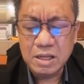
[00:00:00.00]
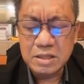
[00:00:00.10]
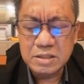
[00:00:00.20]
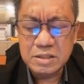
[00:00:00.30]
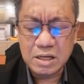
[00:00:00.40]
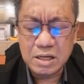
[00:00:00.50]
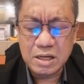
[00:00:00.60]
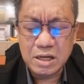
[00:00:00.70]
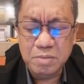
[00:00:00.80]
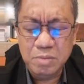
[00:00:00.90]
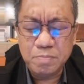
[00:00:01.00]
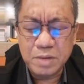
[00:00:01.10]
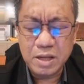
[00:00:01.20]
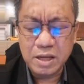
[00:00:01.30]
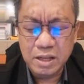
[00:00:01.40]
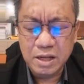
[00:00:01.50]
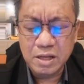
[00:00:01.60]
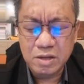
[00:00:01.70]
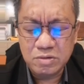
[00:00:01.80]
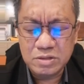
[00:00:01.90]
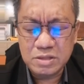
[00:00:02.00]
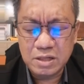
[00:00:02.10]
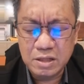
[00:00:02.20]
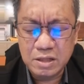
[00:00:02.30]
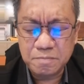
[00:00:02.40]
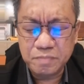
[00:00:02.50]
sa aming pong pakikinig na inyong salita.